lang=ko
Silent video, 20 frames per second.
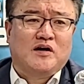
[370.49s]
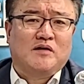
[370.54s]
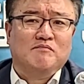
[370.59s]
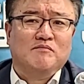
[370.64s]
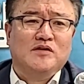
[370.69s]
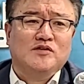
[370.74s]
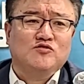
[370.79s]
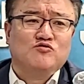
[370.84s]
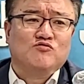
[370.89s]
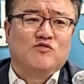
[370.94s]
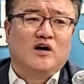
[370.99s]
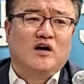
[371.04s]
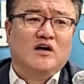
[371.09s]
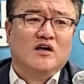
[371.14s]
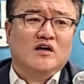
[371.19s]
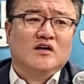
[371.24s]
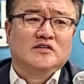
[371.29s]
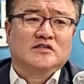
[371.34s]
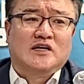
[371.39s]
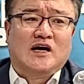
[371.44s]
민주화
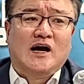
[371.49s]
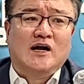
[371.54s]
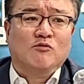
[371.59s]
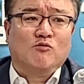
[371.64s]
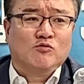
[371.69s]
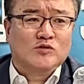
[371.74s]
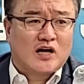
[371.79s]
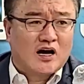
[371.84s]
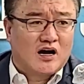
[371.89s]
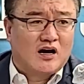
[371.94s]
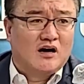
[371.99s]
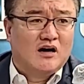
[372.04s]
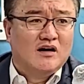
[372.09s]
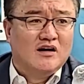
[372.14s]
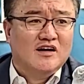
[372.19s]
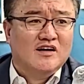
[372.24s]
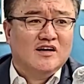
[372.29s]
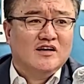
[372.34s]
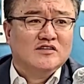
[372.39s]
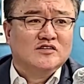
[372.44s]
잘 오다가
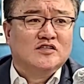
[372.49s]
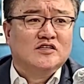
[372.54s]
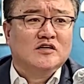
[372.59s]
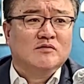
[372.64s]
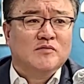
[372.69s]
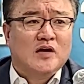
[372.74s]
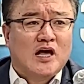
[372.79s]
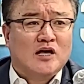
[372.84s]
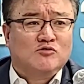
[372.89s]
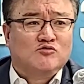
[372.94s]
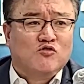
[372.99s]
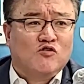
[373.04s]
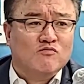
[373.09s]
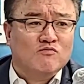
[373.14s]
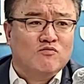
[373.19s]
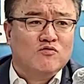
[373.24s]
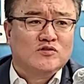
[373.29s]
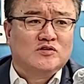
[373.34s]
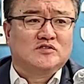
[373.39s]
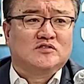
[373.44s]
지금 이게
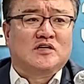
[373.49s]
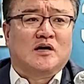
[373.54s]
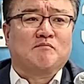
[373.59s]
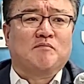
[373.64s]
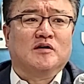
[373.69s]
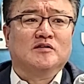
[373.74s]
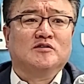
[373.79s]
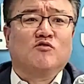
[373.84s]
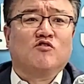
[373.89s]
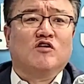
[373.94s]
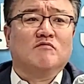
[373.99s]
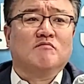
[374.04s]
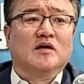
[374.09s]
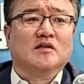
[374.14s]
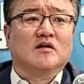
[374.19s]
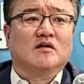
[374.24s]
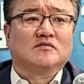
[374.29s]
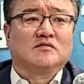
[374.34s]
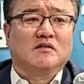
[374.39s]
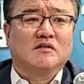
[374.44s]
종북 좌파 정권을
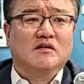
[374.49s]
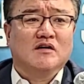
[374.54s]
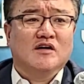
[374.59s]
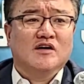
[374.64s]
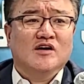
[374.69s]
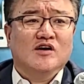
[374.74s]
만나서